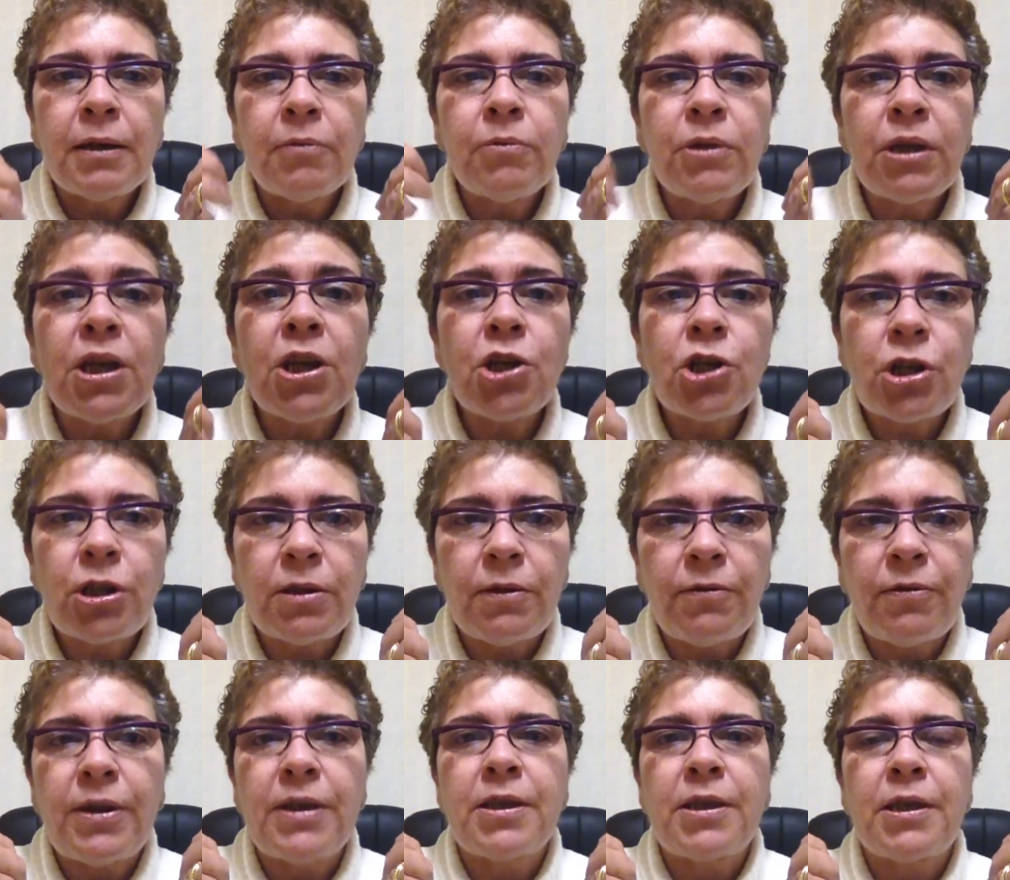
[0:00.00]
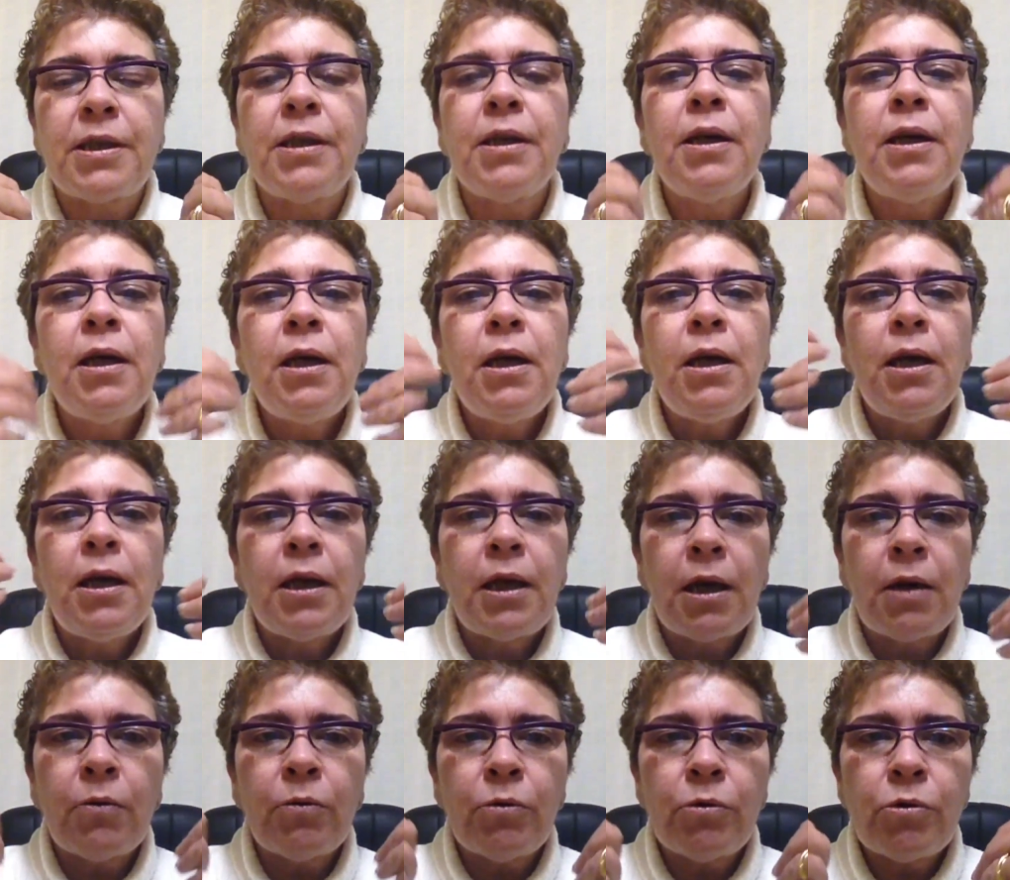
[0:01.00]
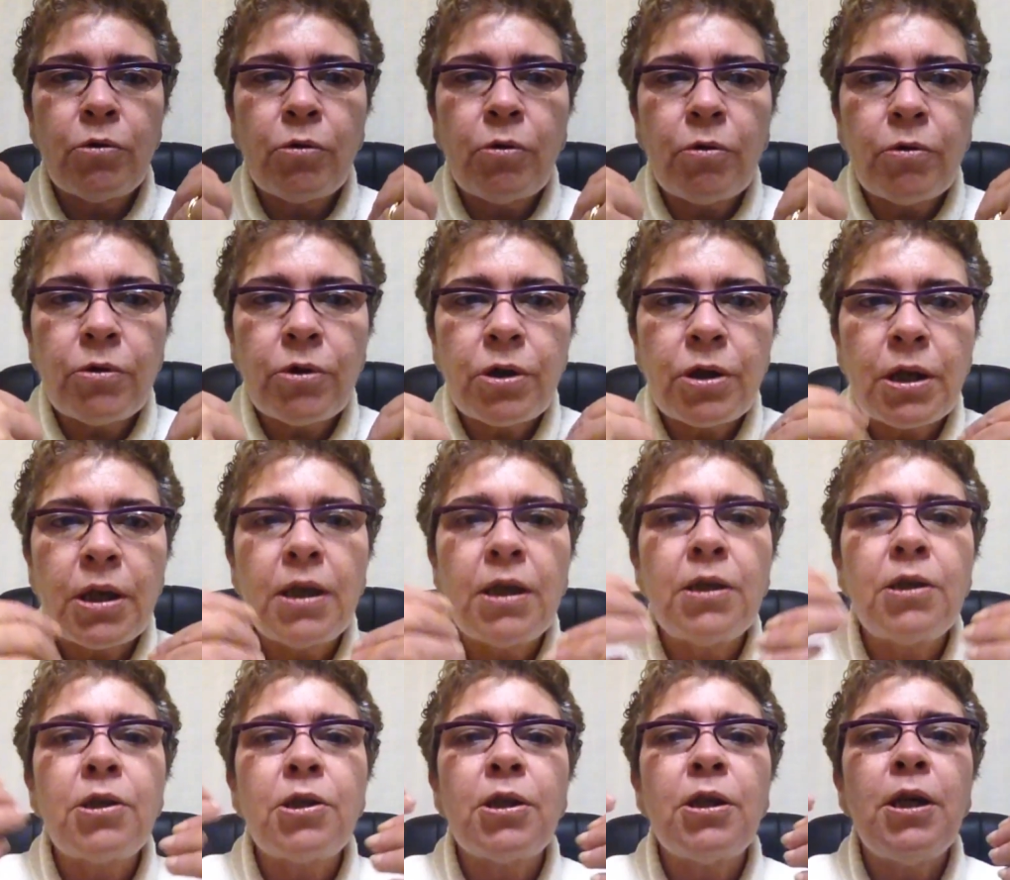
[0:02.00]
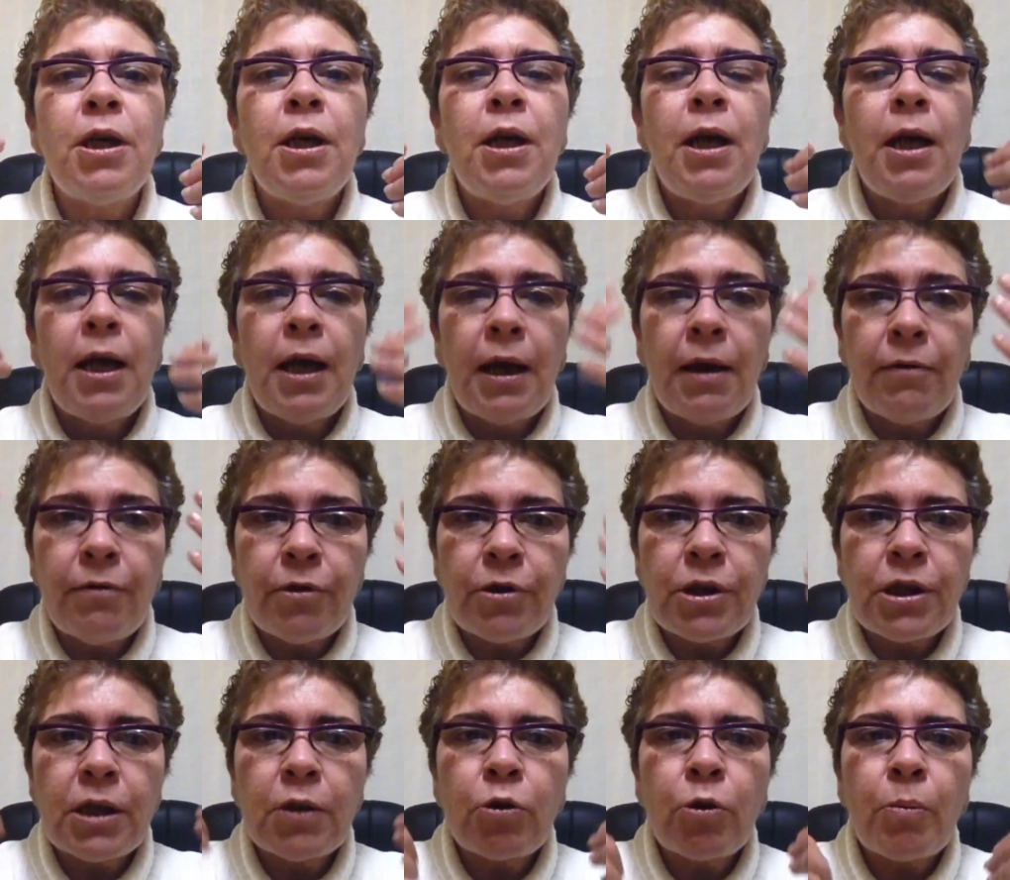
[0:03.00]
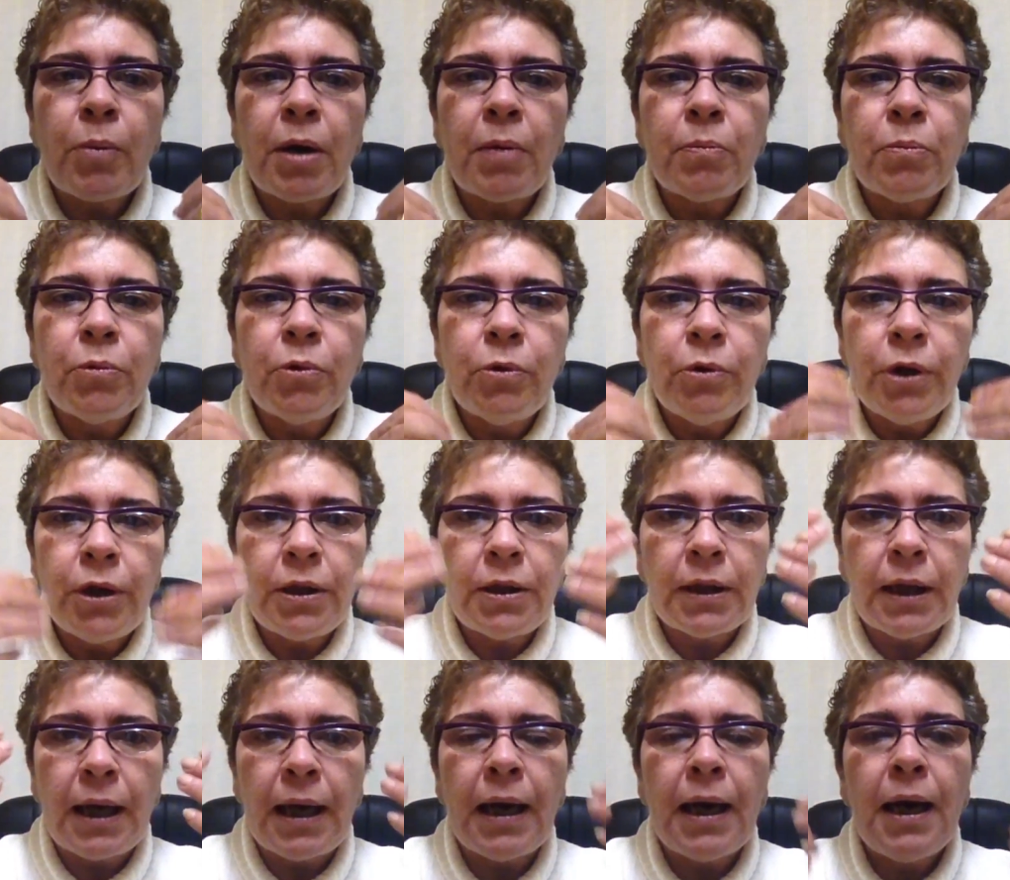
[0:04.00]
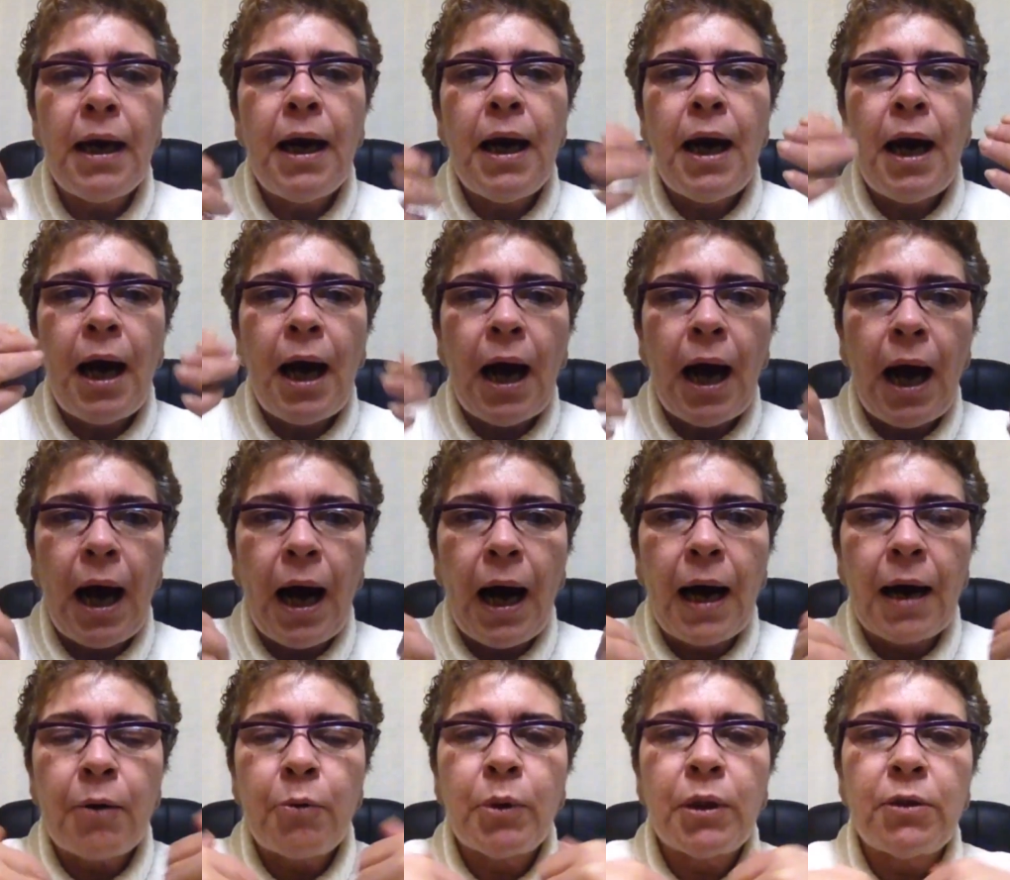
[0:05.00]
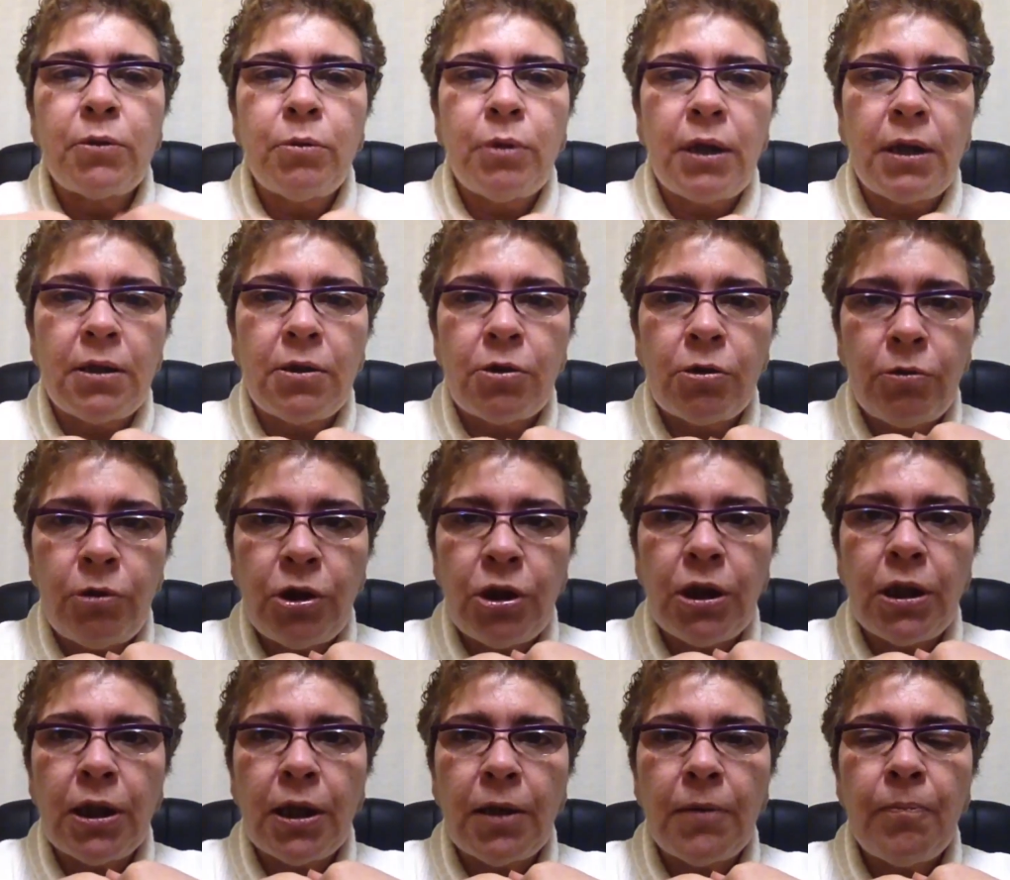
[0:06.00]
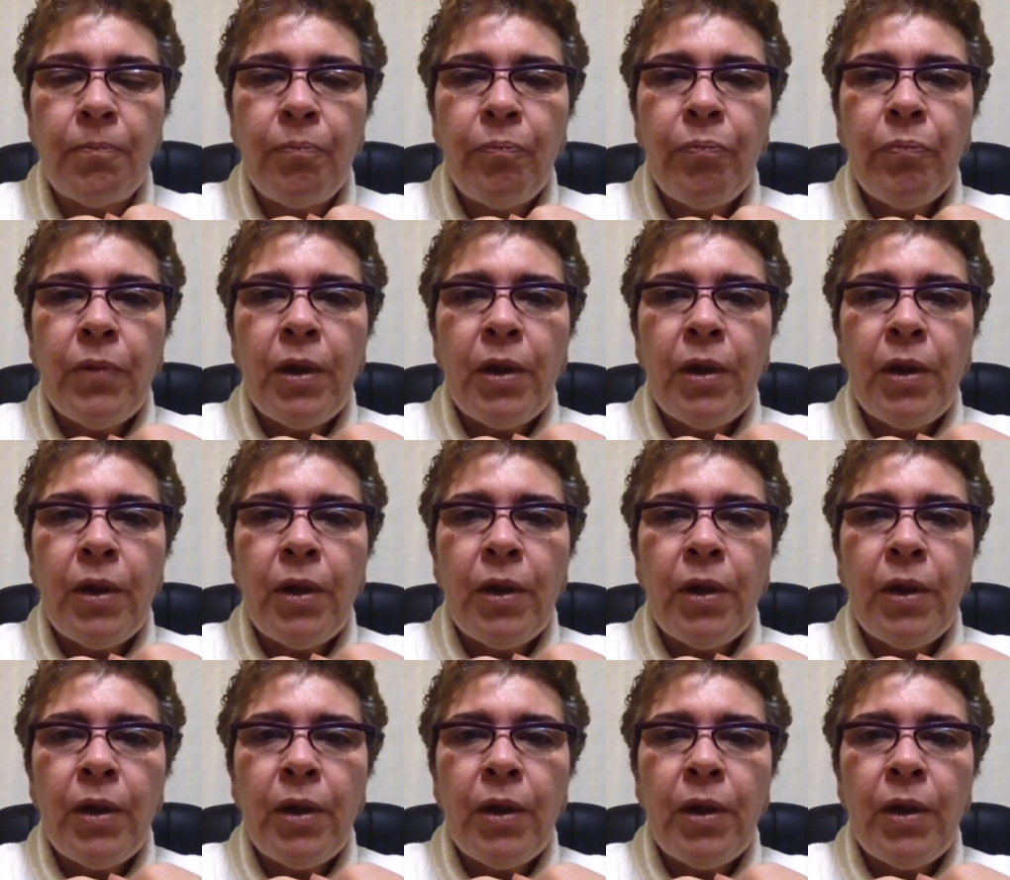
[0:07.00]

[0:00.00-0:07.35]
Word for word: Não deixe de fazer que é o uso constante, é você tomar muita água durante o dia.